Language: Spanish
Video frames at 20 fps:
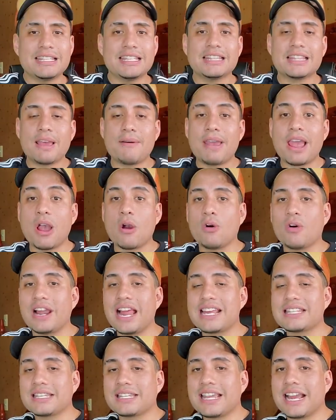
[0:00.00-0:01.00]
te o
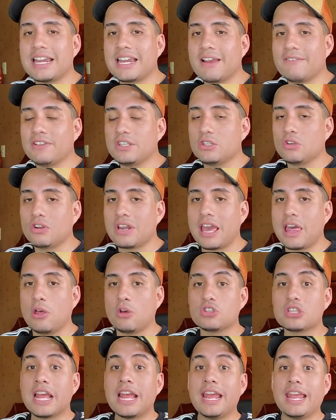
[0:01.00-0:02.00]
la señal de
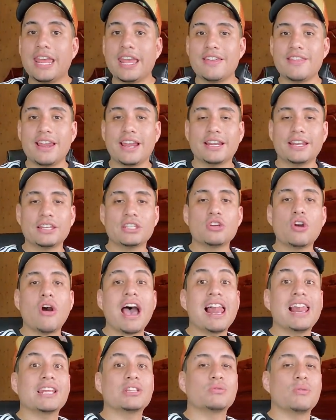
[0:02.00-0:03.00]
aficionados y da inicio
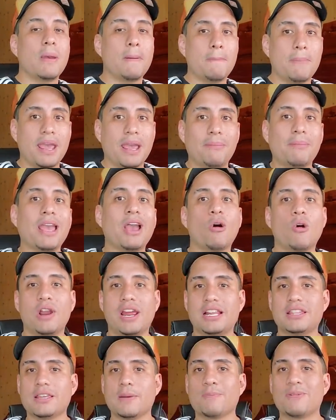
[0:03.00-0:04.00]
a las 9 9 pm hora
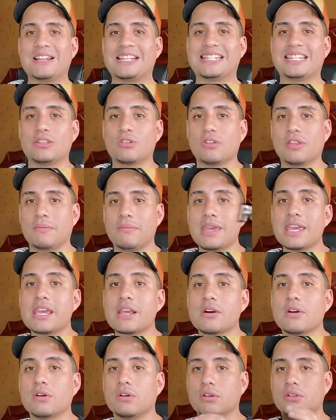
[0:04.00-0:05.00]
de tiempo del centro de
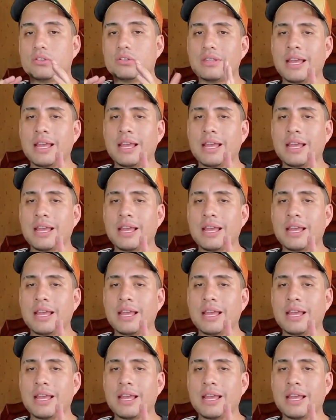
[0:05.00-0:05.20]
México.